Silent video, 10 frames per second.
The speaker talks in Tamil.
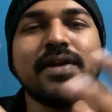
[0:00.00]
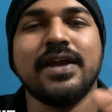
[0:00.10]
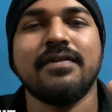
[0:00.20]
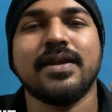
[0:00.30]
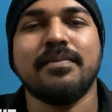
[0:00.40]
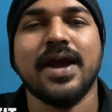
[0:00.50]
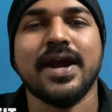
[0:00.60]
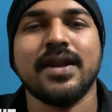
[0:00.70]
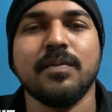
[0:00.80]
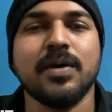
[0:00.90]
வெளியே வர
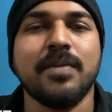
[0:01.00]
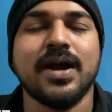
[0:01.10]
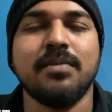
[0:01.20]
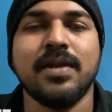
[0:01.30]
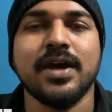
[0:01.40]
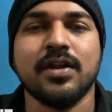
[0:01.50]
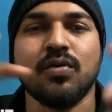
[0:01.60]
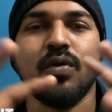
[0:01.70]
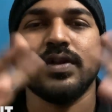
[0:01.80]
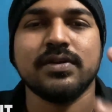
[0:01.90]
பிளாக் ஆடமுக்கு மக்கள் மேலே இருக்கிற
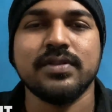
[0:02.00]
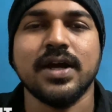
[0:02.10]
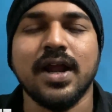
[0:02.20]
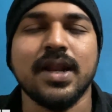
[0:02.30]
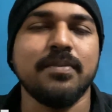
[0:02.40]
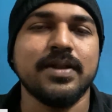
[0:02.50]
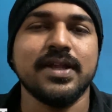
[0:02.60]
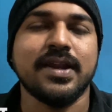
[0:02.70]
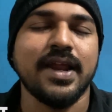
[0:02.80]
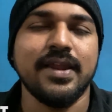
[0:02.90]
கோவத்தை வந்து காட்டுற மாதிரி
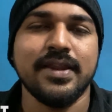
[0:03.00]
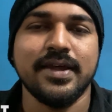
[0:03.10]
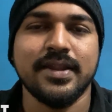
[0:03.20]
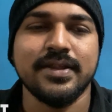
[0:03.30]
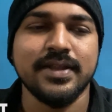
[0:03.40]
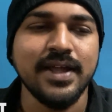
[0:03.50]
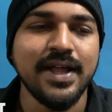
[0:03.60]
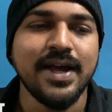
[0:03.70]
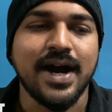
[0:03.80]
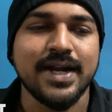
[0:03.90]
தான் ட்ரைலர் இருந்தது
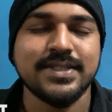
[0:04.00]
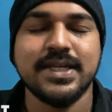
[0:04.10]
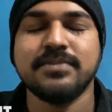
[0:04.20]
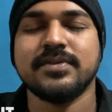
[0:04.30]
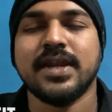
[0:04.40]
அட் த சேம்